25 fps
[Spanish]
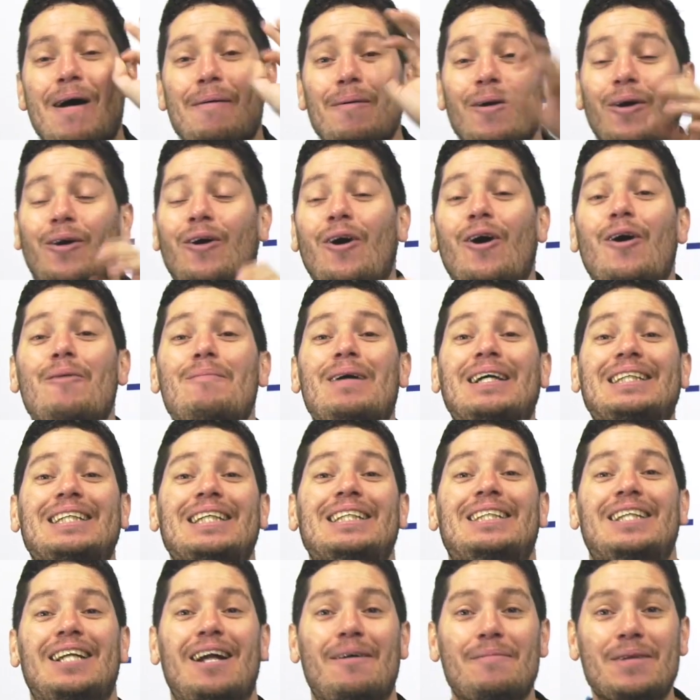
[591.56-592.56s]
vamos con más
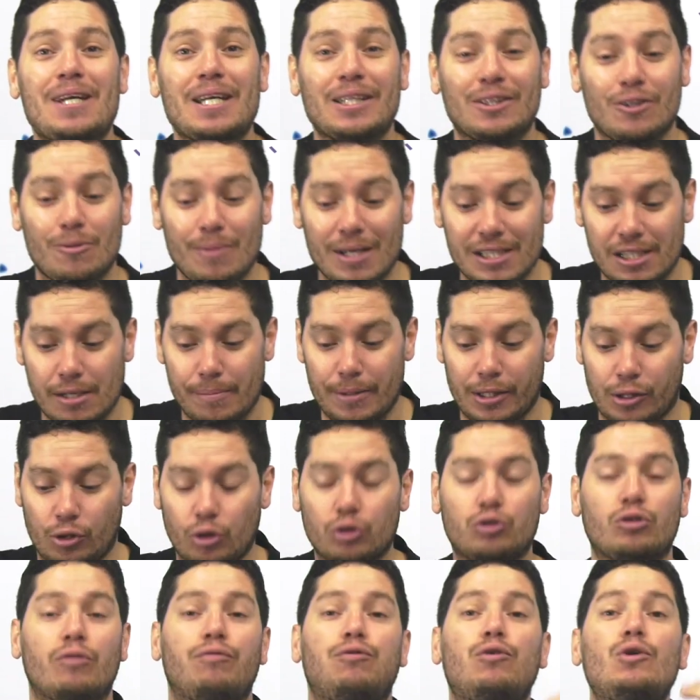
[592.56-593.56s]
entrenamiento, más
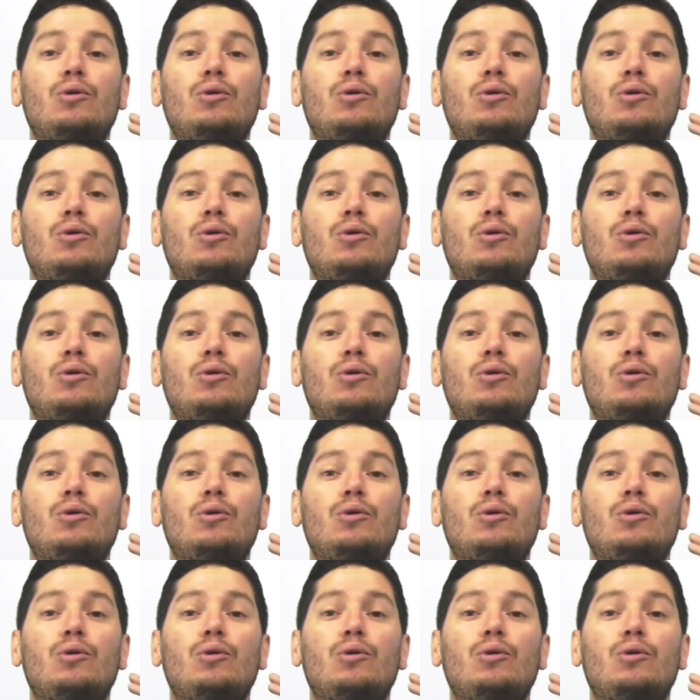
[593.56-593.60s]
amistoso.